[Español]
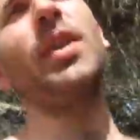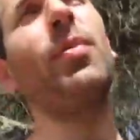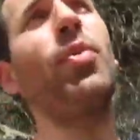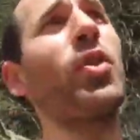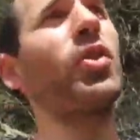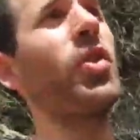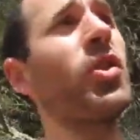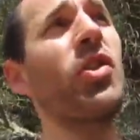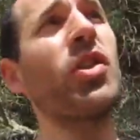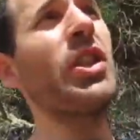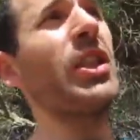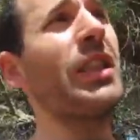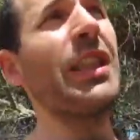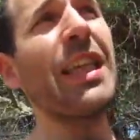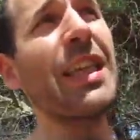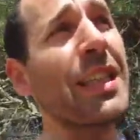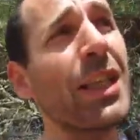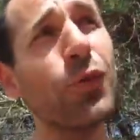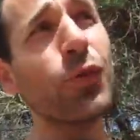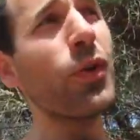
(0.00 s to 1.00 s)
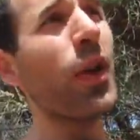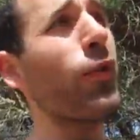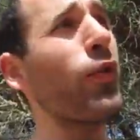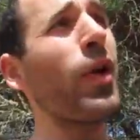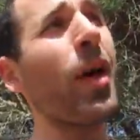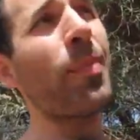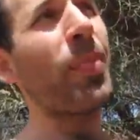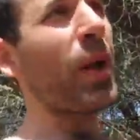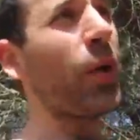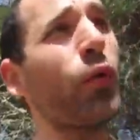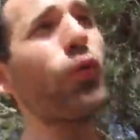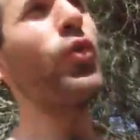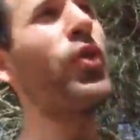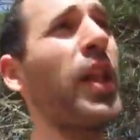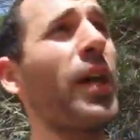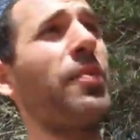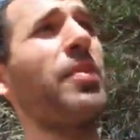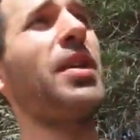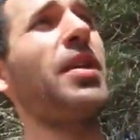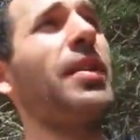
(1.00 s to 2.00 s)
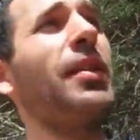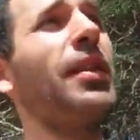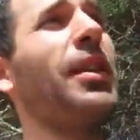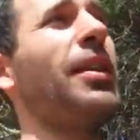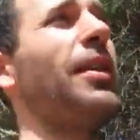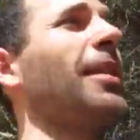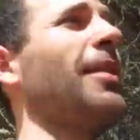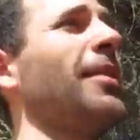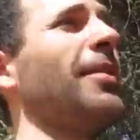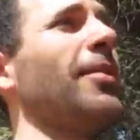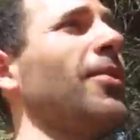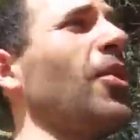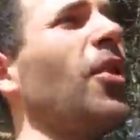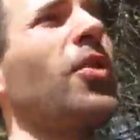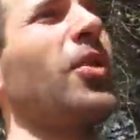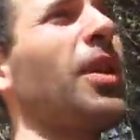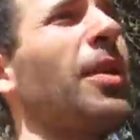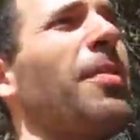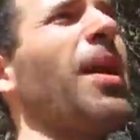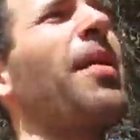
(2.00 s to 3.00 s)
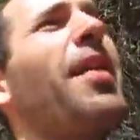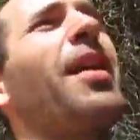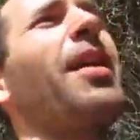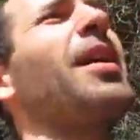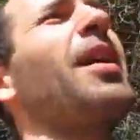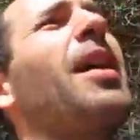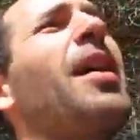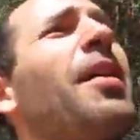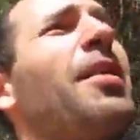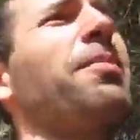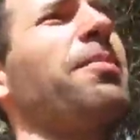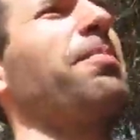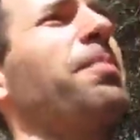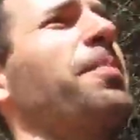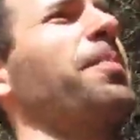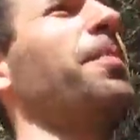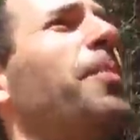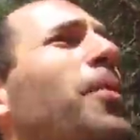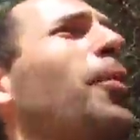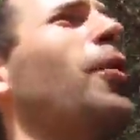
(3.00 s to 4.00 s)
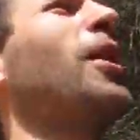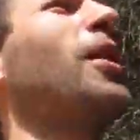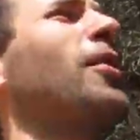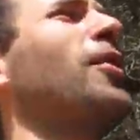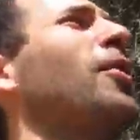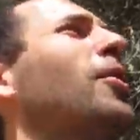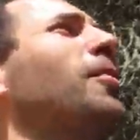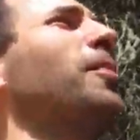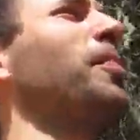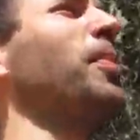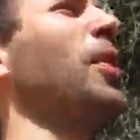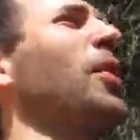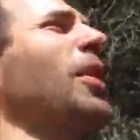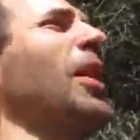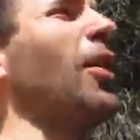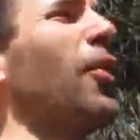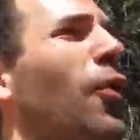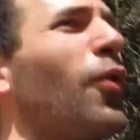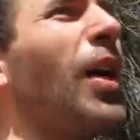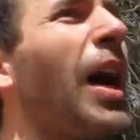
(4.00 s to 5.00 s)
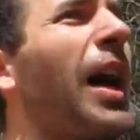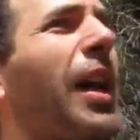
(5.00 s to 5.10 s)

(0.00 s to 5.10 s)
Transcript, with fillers: Y por eso si tienes alguna duda, pregúntame. Y yo te mandaré al cuerno, pero tengo un